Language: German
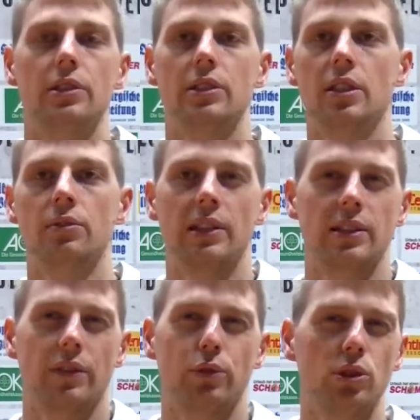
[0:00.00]
gesehen. Es war ein
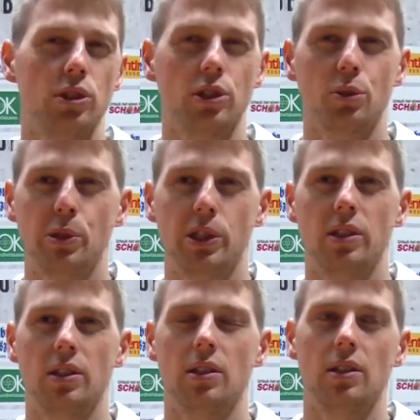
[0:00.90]
sehr physisches
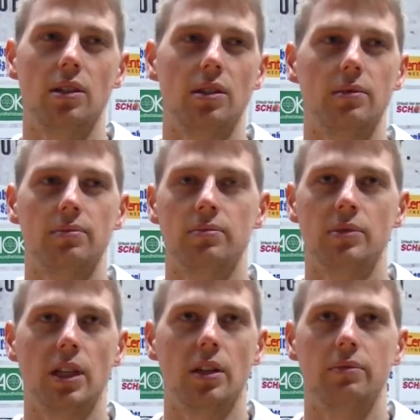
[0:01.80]
Spiel.
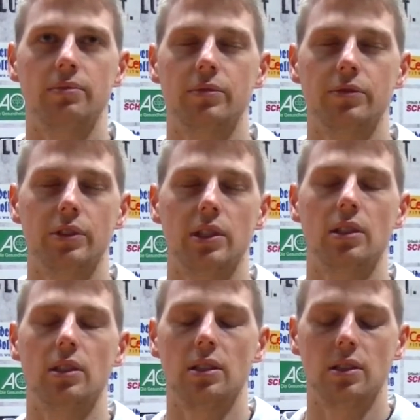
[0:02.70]
Äh, ja,
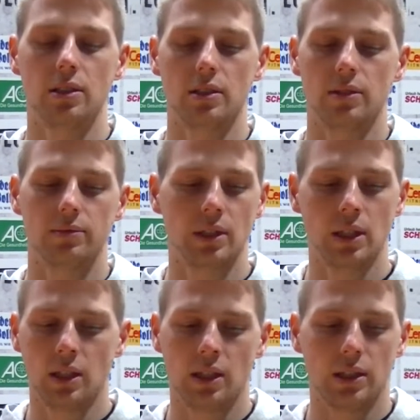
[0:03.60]
viele,
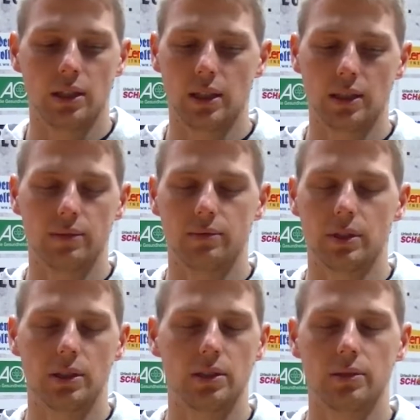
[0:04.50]
äh, ja,
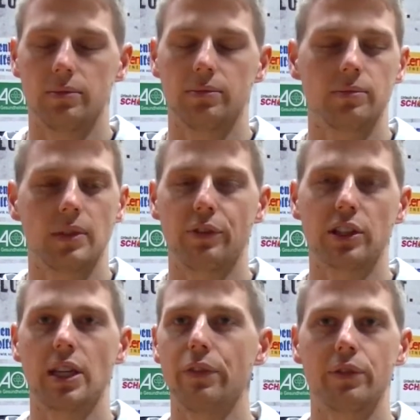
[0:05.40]
äh,
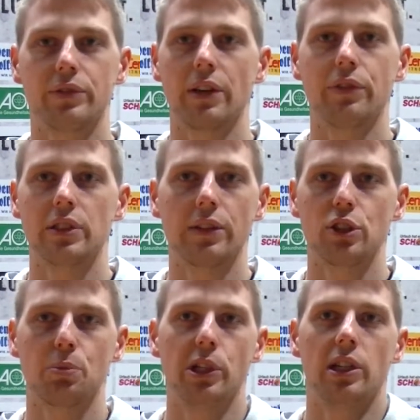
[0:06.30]
einfach tough, tough,
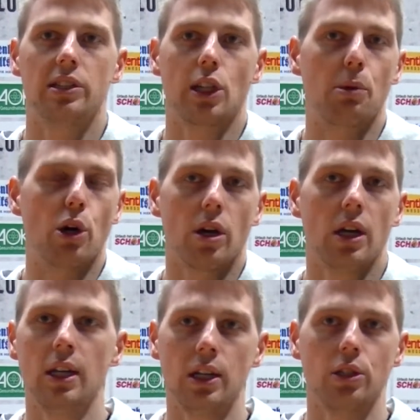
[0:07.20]
toughes Spiel. Ich glaube auch,
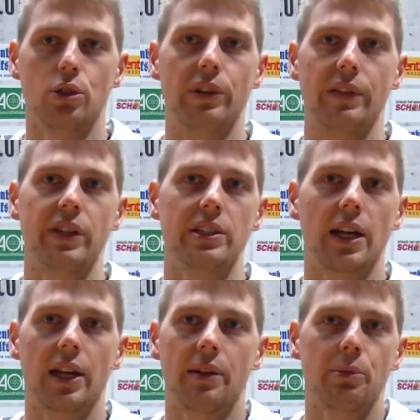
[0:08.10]
so werden wir es
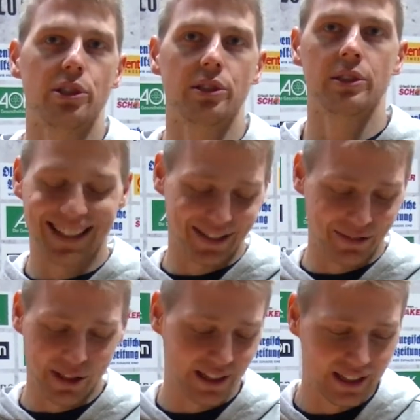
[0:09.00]
angehen müssen, dass
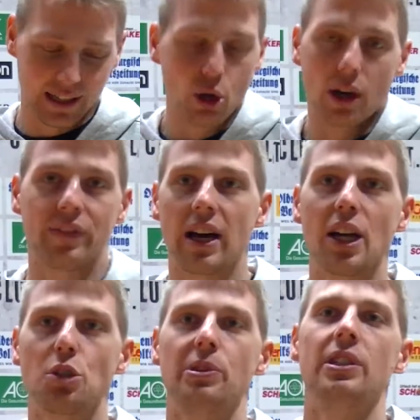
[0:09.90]
wir äh, auch einfach
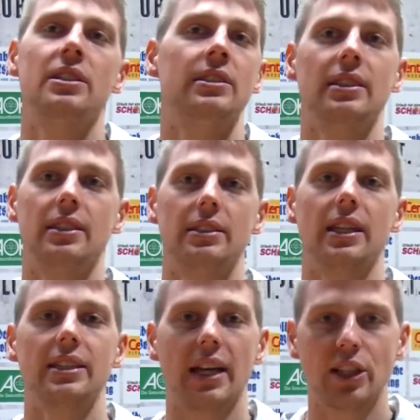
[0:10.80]
hart spielen, äh, die
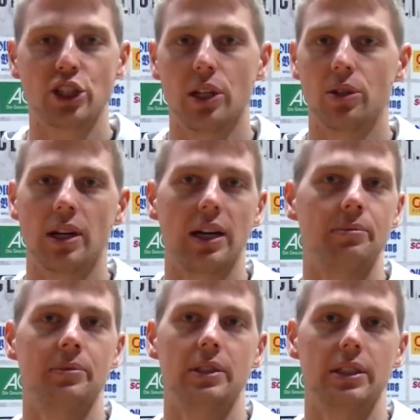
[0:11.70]
richtige Einstellung
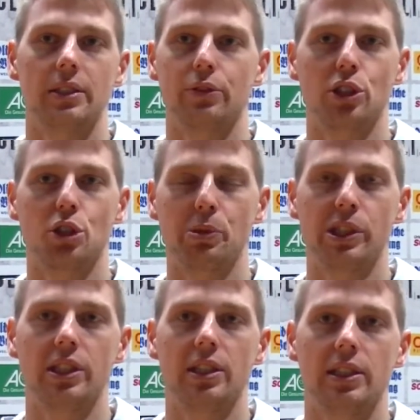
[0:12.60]
haben äh, für das
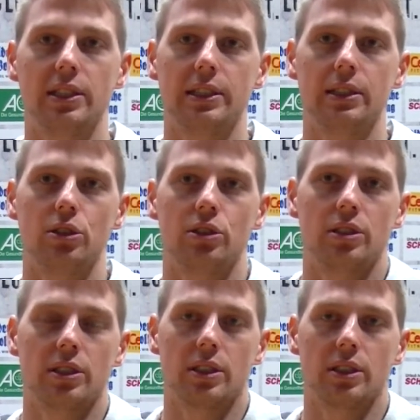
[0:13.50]
Spiel und
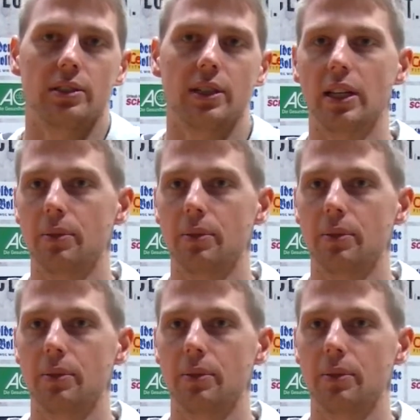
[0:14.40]
dann